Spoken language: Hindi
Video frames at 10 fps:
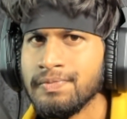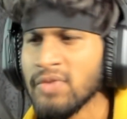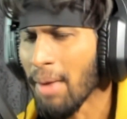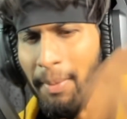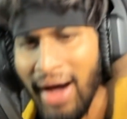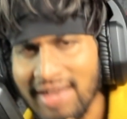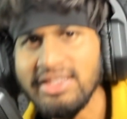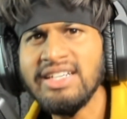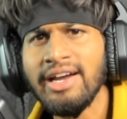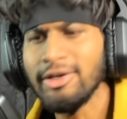अबे
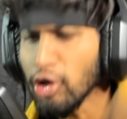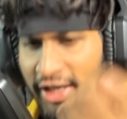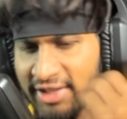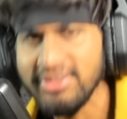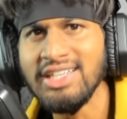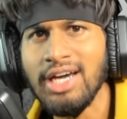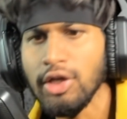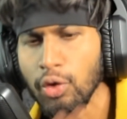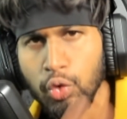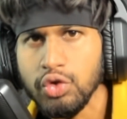बात ही कर लो किससे कर
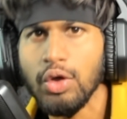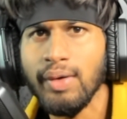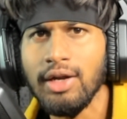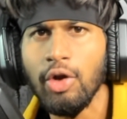लो कुछ तो कर लो